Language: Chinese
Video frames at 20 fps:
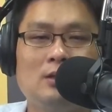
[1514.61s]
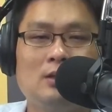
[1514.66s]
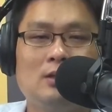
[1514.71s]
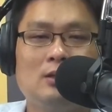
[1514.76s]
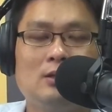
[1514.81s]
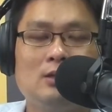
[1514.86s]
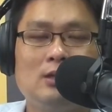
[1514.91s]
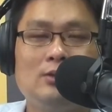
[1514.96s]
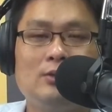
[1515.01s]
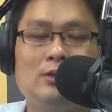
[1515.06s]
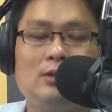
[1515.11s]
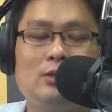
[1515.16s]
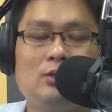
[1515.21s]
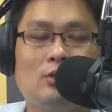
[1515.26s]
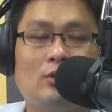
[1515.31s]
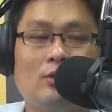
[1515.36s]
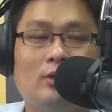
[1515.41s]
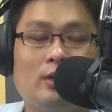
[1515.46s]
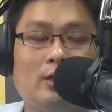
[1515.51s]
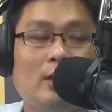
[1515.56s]
因为
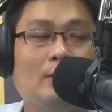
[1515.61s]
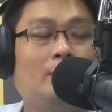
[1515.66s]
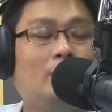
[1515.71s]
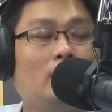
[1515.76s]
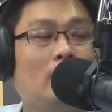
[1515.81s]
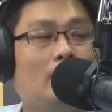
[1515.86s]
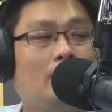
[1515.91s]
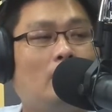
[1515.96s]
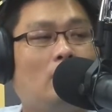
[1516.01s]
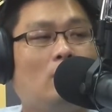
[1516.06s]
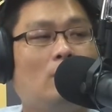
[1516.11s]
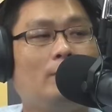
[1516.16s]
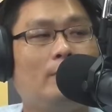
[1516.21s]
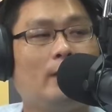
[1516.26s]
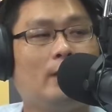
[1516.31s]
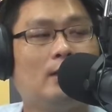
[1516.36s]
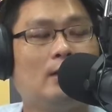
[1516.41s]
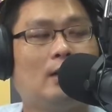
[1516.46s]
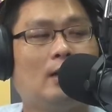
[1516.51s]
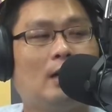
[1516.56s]
用的也无要普
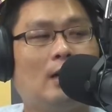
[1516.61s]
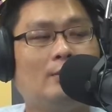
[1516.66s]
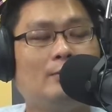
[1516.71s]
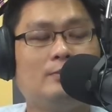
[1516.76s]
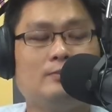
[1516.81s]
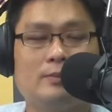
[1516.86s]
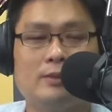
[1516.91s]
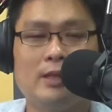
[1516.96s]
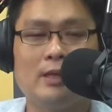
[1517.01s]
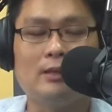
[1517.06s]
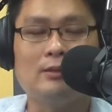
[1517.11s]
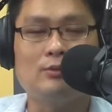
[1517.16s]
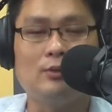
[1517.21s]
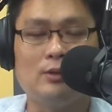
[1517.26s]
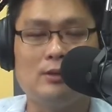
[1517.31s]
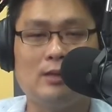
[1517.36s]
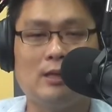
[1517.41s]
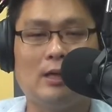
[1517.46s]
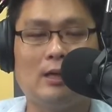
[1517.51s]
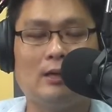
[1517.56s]
遍啊，啊，知影对
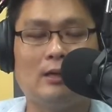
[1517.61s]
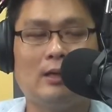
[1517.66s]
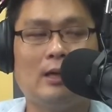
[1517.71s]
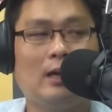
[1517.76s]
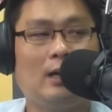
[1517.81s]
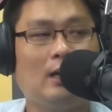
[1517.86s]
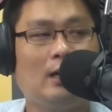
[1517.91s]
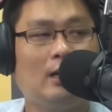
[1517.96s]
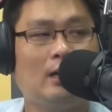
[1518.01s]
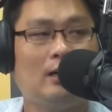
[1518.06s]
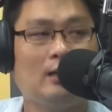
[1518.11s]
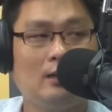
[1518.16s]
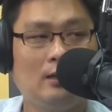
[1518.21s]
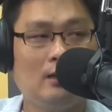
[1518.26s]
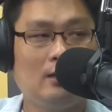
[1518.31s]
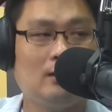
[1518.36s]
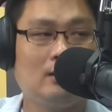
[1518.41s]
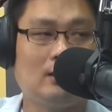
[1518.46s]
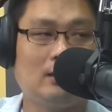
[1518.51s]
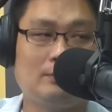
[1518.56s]
一行卡
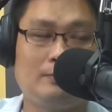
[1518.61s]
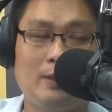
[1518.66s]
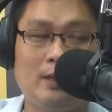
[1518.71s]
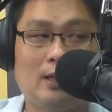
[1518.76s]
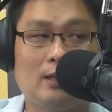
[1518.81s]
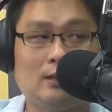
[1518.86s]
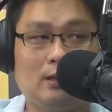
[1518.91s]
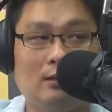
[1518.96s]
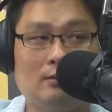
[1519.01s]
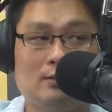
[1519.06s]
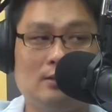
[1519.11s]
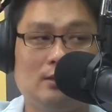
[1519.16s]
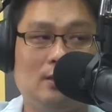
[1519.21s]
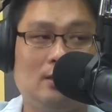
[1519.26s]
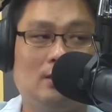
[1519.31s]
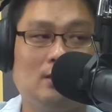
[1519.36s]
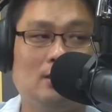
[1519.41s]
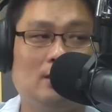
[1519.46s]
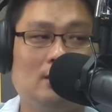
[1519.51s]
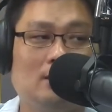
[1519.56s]
卡变较头前。
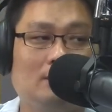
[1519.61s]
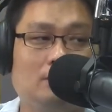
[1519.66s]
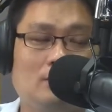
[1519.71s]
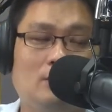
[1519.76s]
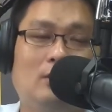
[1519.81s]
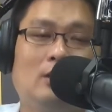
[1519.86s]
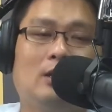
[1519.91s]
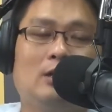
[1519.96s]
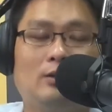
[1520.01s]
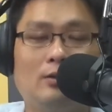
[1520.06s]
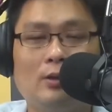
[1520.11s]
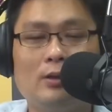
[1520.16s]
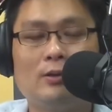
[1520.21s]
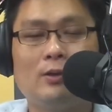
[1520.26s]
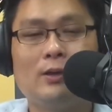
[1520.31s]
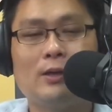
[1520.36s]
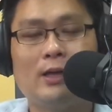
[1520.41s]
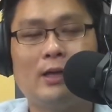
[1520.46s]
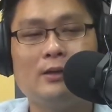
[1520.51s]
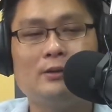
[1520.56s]
嗯，不过我我
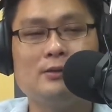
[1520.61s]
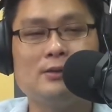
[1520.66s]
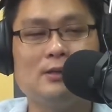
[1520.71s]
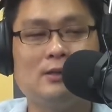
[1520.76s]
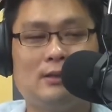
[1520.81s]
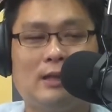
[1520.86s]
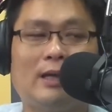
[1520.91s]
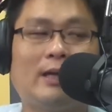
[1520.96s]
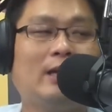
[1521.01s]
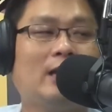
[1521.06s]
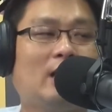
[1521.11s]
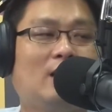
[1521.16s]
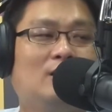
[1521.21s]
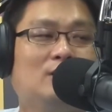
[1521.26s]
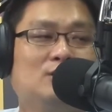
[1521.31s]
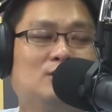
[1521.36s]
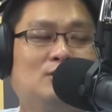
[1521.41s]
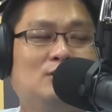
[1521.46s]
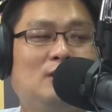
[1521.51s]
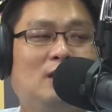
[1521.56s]
刚觉就是大家啊，好，
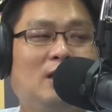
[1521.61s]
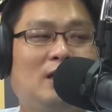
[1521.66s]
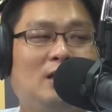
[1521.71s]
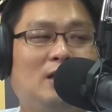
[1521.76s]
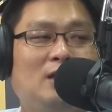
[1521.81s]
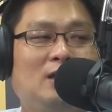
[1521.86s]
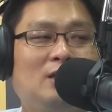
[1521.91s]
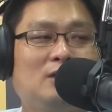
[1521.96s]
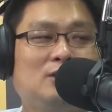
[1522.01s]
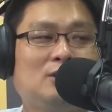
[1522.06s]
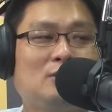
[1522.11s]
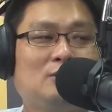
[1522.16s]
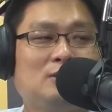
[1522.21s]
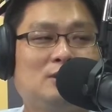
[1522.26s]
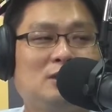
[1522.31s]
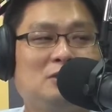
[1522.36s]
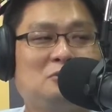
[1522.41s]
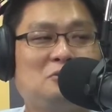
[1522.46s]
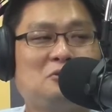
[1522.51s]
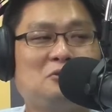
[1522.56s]
做下来创
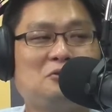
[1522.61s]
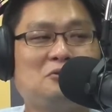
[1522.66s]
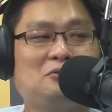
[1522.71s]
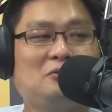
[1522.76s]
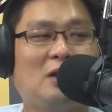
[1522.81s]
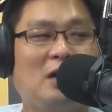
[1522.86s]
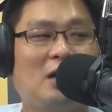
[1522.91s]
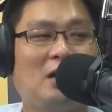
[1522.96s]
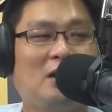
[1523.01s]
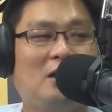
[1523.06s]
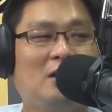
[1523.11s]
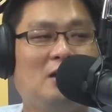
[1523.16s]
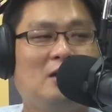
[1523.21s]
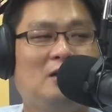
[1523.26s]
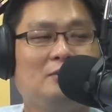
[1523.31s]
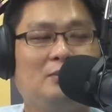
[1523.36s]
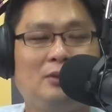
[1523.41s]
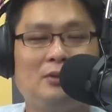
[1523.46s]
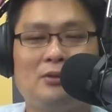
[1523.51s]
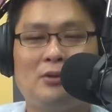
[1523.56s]
新数啦。嗯，
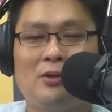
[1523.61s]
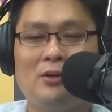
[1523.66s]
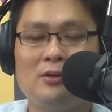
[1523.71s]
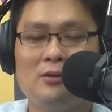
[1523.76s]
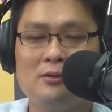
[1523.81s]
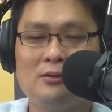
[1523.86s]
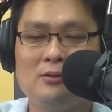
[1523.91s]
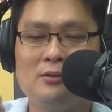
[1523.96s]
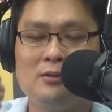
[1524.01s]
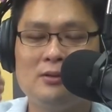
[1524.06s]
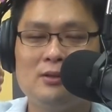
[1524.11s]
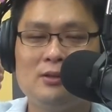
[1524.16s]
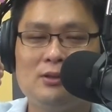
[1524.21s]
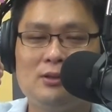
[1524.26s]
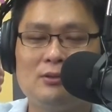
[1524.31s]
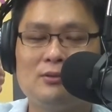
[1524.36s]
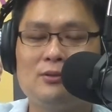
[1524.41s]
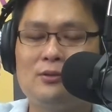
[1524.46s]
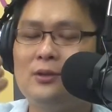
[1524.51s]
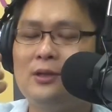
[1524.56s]
比如讲，
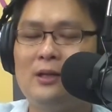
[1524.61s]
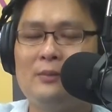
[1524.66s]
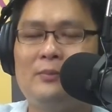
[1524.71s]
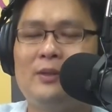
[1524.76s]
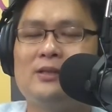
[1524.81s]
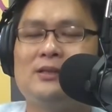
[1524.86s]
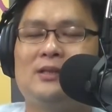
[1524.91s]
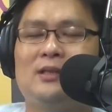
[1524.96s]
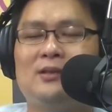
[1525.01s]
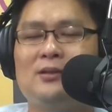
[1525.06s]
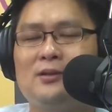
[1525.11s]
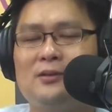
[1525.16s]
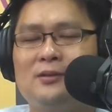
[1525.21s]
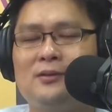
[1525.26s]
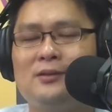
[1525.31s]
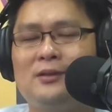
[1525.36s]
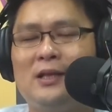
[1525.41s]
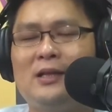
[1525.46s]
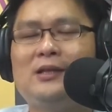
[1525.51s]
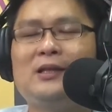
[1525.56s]
上个人问一个
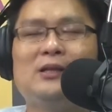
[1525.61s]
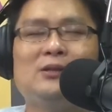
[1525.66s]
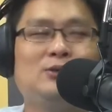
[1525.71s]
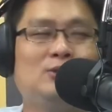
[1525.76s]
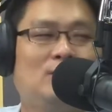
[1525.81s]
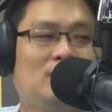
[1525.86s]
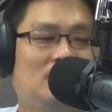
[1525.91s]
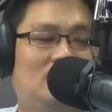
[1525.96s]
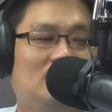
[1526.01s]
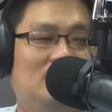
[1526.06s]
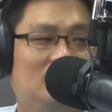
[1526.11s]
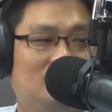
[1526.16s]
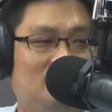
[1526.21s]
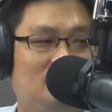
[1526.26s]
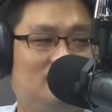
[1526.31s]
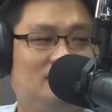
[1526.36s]
讲甜甜圈。嗯。